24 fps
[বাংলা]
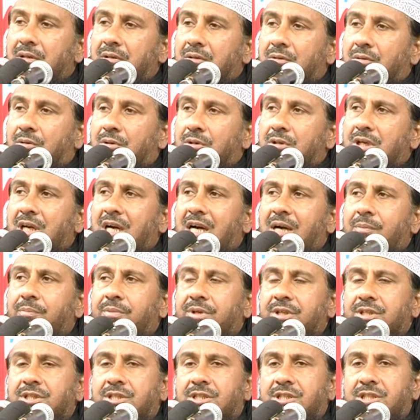গোটা
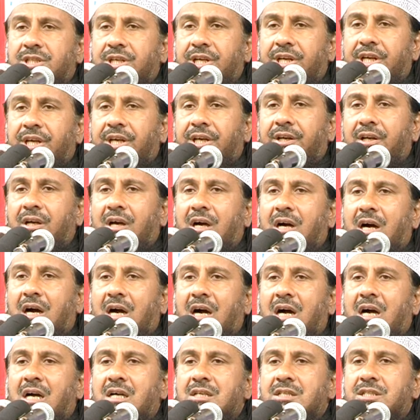বিশ্বের
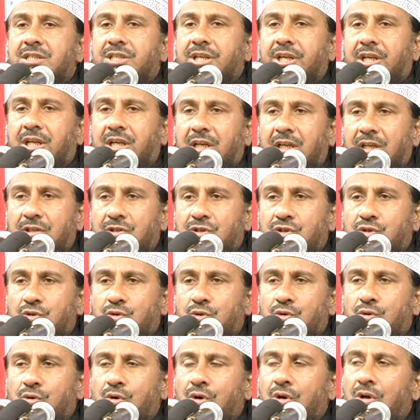আশেক
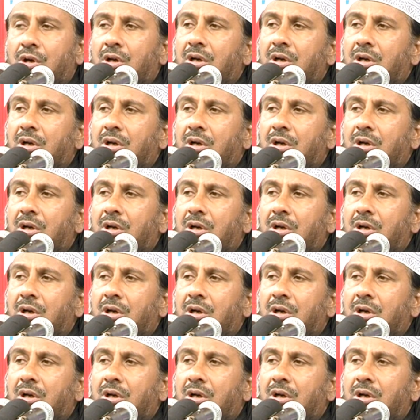রসুল